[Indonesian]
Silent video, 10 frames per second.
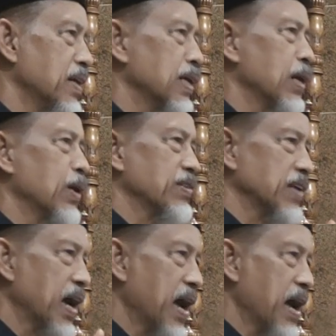engkaulah
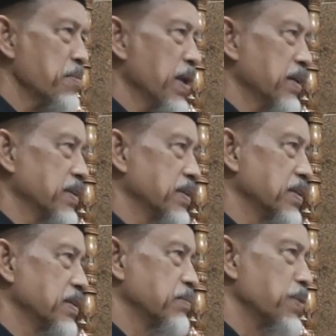sahabat
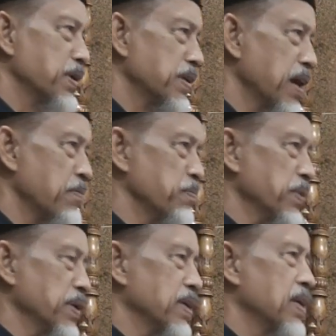
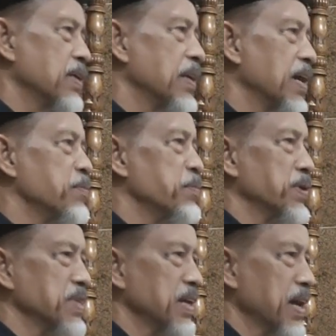pendamping dalam
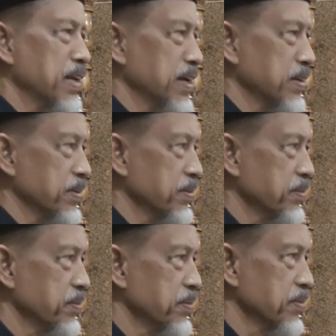perjalanan
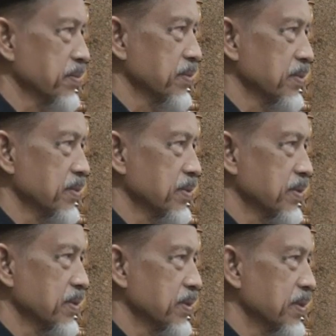
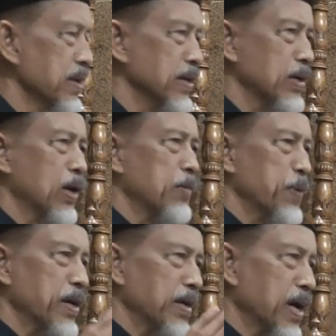dan engkaulah
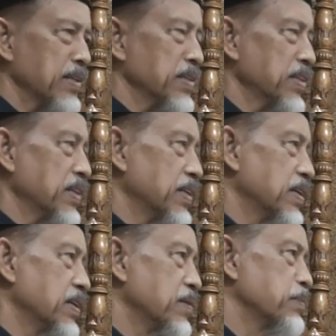pengganti
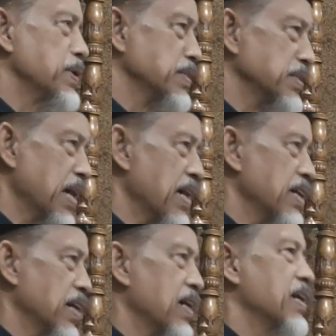
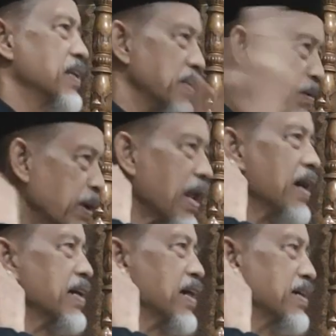penjaga di
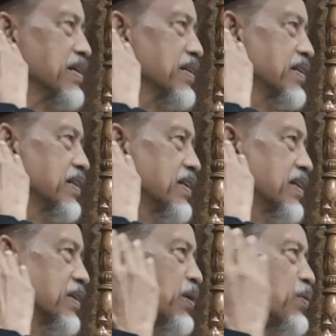belakang
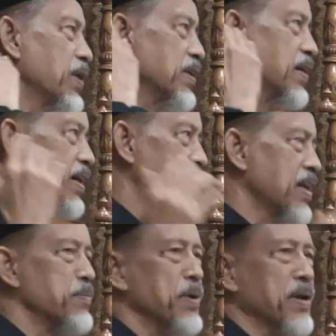keluarga
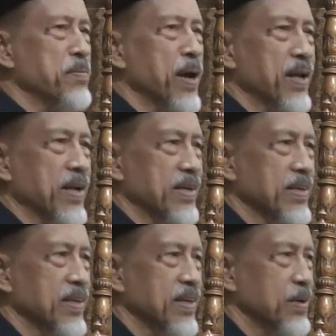dan barang-barang
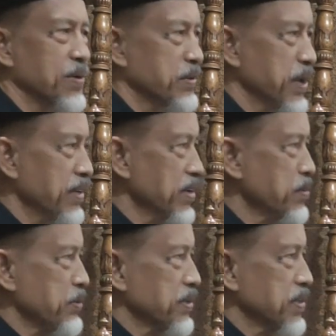luar biasa
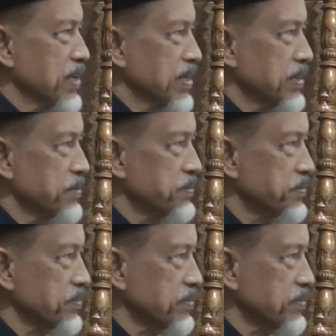Bapak sekalian